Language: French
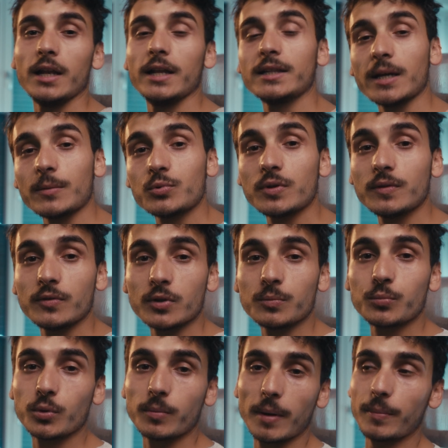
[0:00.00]
l'étape
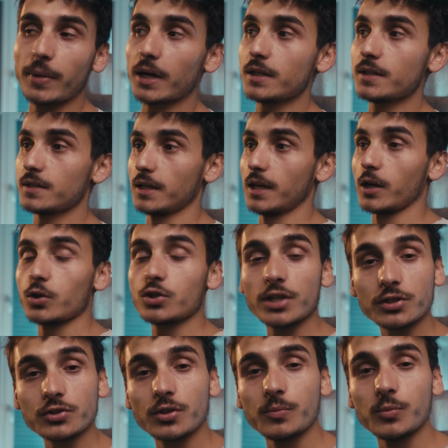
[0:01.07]
suivante pour ma part, c'est la
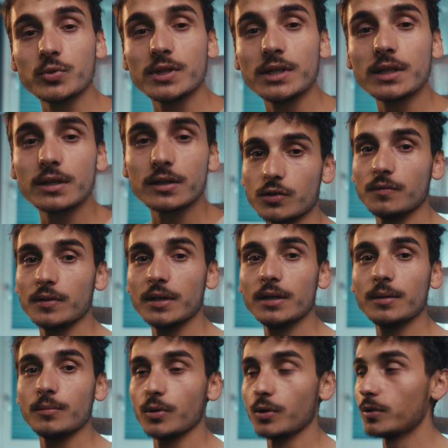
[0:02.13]
recherche de musique. Je
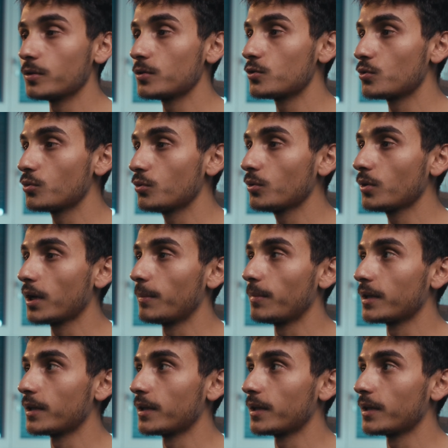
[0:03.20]
vais me rendre sur la